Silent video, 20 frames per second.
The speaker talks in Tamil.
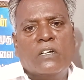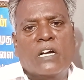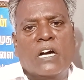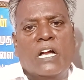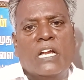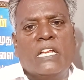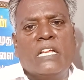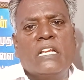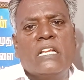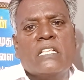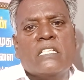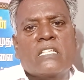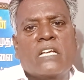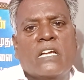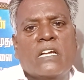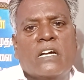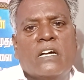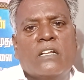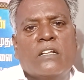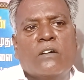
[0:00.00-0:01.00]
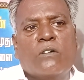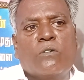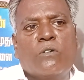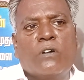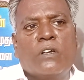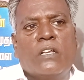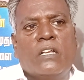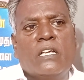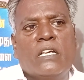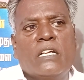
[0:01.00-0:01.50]
காலையில் சாயங்காலம்
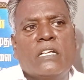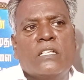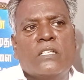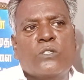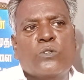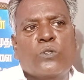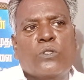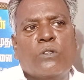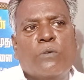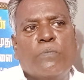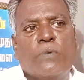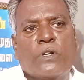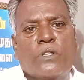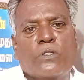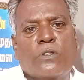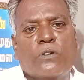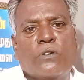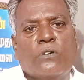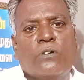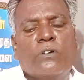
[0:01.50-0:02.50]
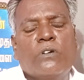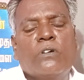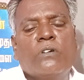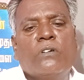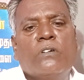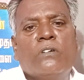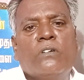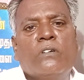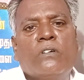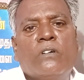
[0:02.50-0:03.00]
கோயிலை சுத்தப்படுத்தணும்
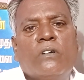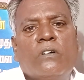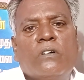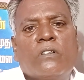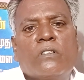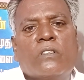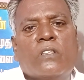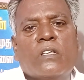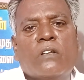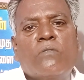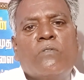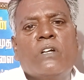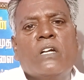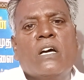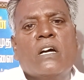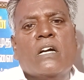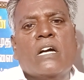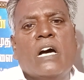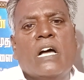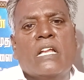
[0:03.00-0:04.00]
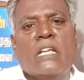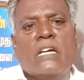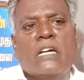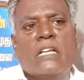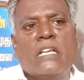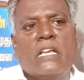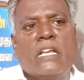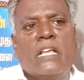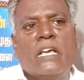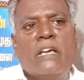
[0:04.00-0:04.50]
திருவிழா
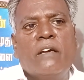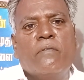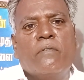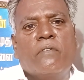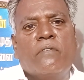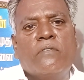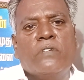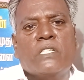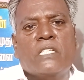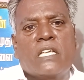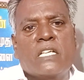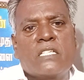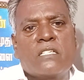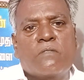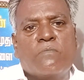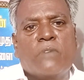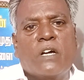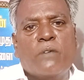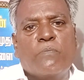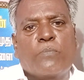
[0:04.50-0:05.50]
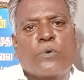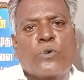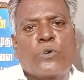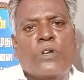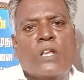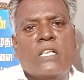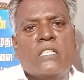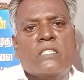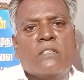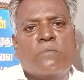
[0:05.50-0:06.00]
காலங்களில் விசேஷமாய்
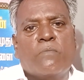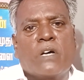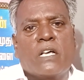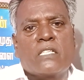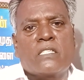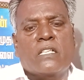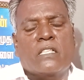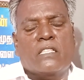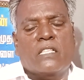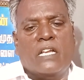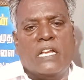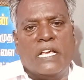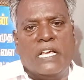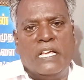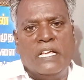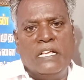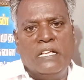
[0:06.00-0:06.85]
புரட்டாசி மாதத்தில்